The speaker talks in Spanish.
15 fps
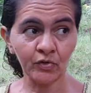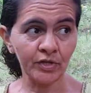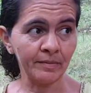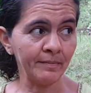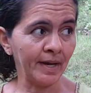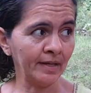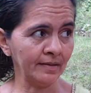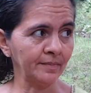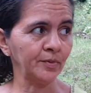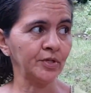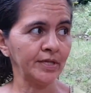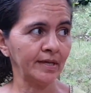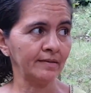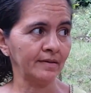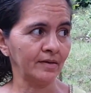los demás se
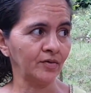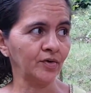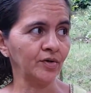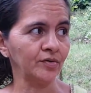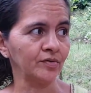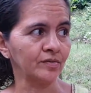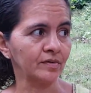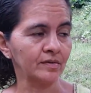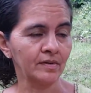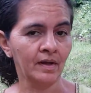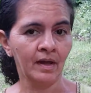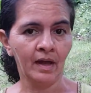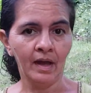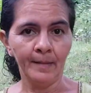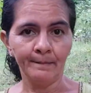ponían celosos,
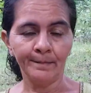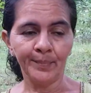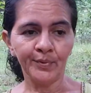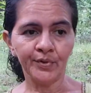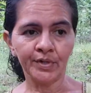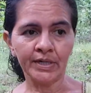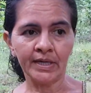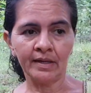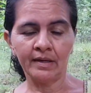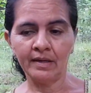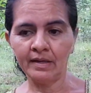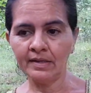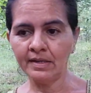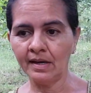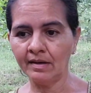
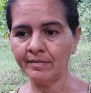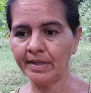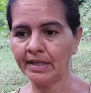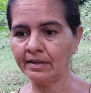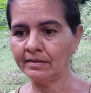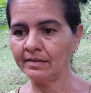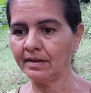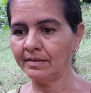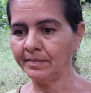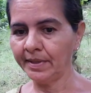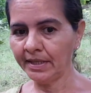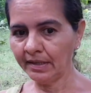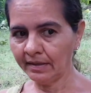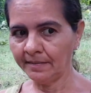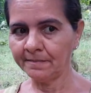porque ella me decía,
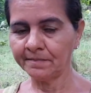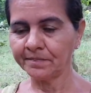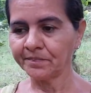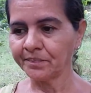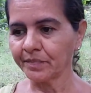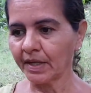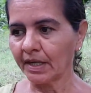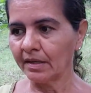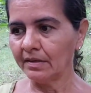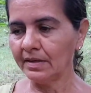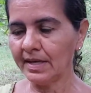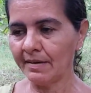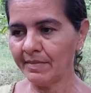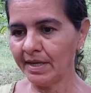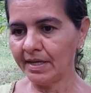venga, y
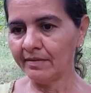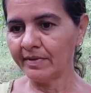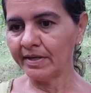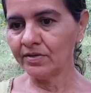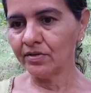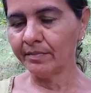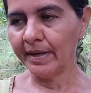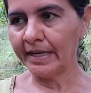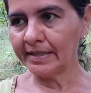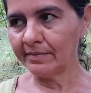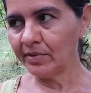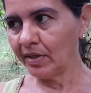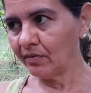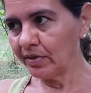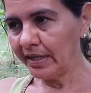ya me iba yo, vaya a
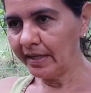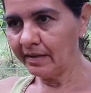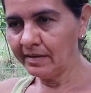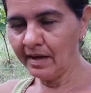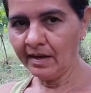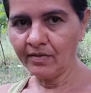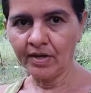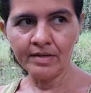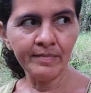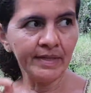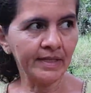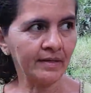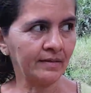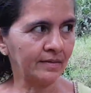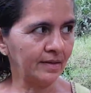terminar una botella de agua, y me
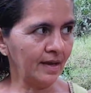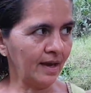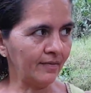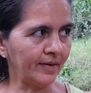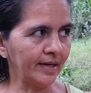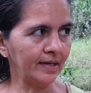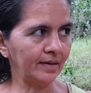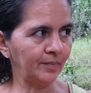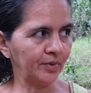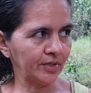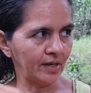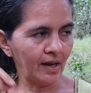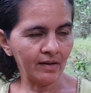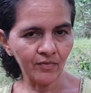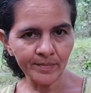secreteaba, era
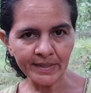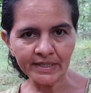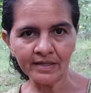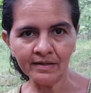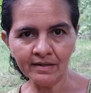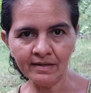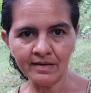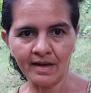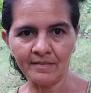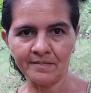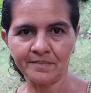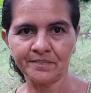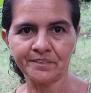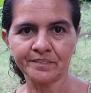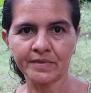porque algo me tenía,
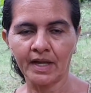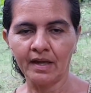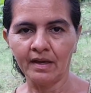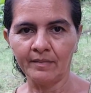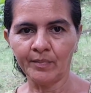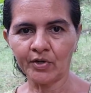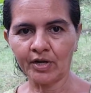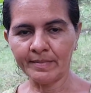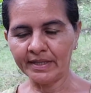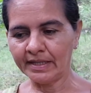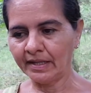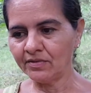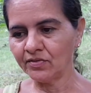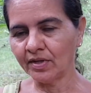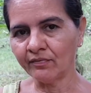sí. porque me
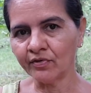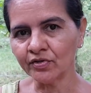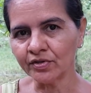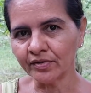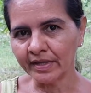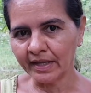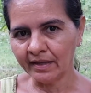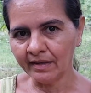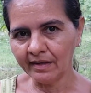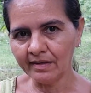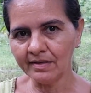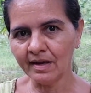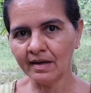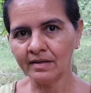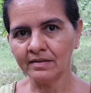tenía una foto de
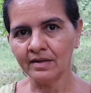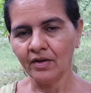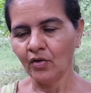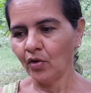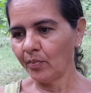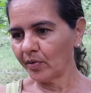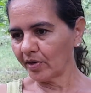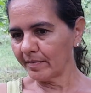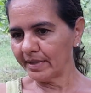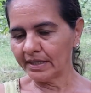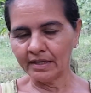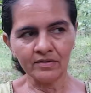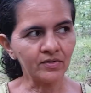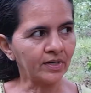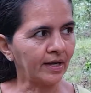ella, o porque me
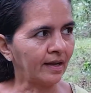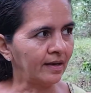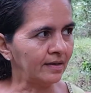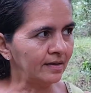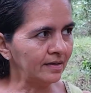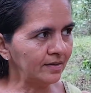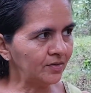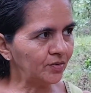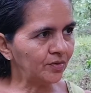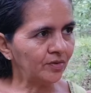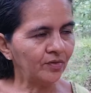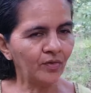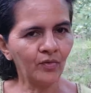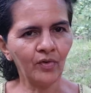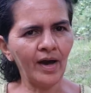tenía un regalito,
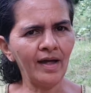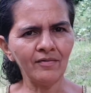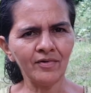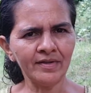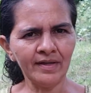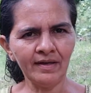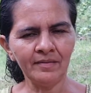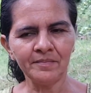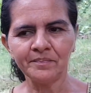o algo así.